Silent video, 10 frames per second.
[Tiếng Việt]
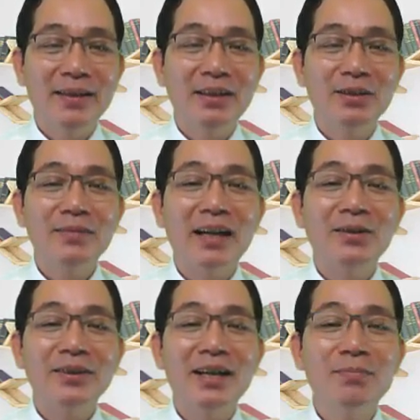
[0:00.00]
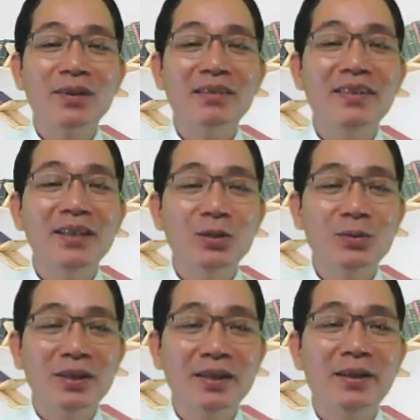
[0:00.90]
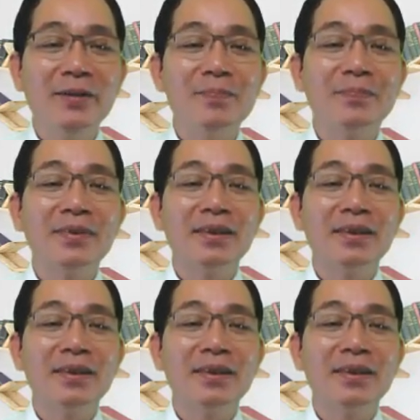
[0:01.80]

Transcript: Bây giờ chúng ta có thêm một cái ví dụ cho nó.